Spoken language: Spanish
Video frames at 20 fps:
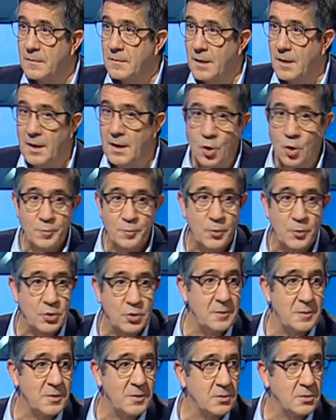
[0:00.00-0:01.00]
y los
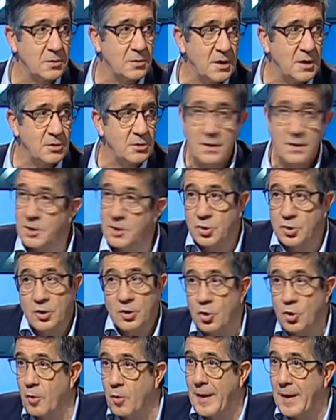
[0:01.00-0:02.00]
posibles condenados ya han dicho que
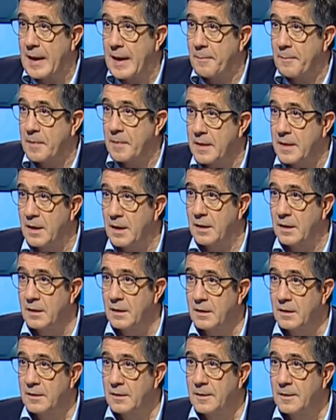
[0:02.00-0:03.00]
no lo van a pedir.
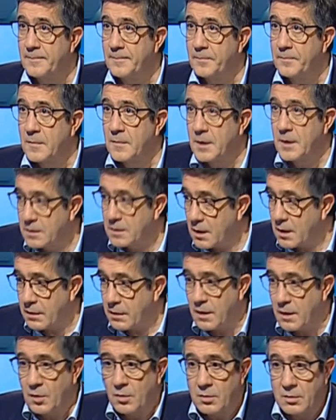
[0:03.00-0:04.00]
Y
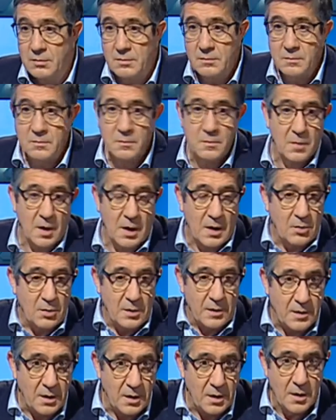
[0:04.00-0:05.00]
tercero, acabo de
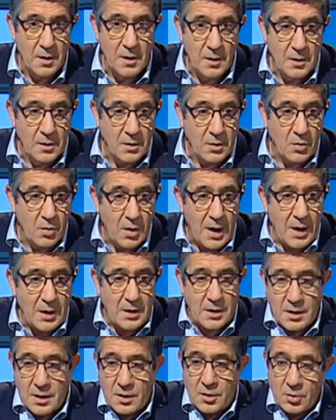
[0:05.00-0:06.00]
decir,
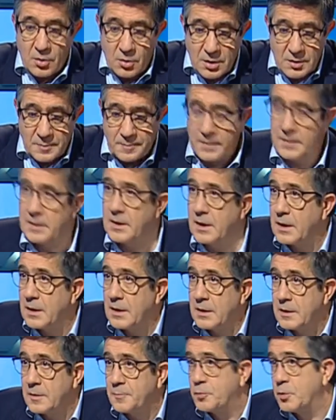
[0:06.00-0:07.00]
quien no respeta las
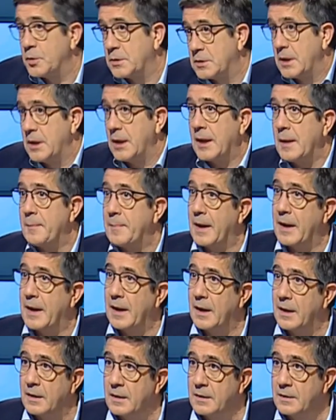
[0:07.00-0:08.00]
leyes pues tiene que
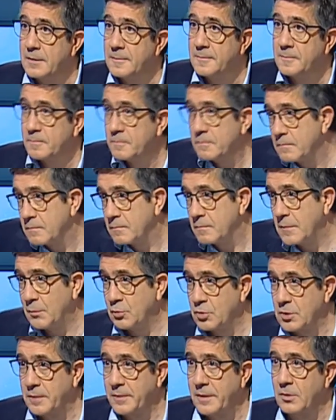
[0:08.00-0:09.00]
pagar.
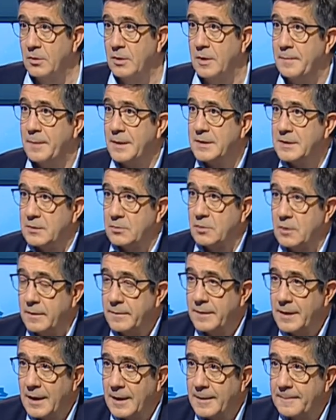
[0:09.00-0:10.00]
Vamos a ver lo que pasa
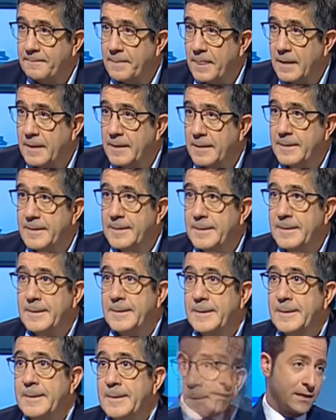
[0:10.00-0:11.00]
todavía. Pero
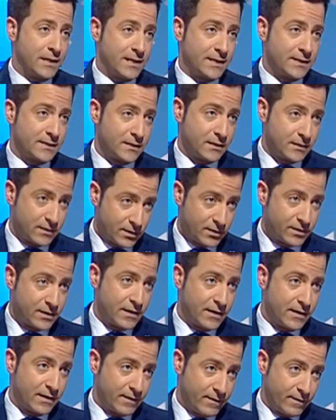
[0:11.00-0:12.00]
si la
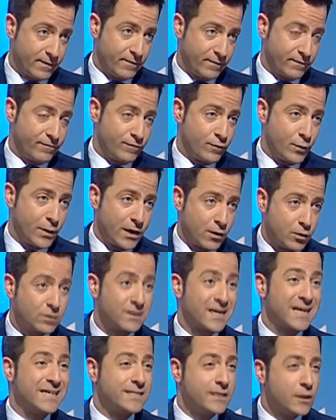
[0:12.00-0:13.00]
sentencia sí, si
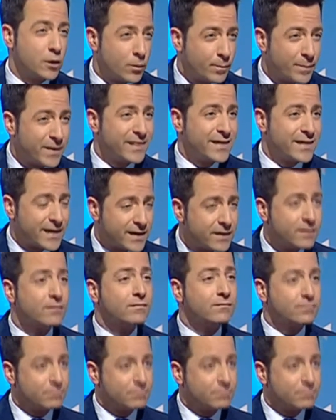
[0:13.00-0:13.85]
lo pidieran,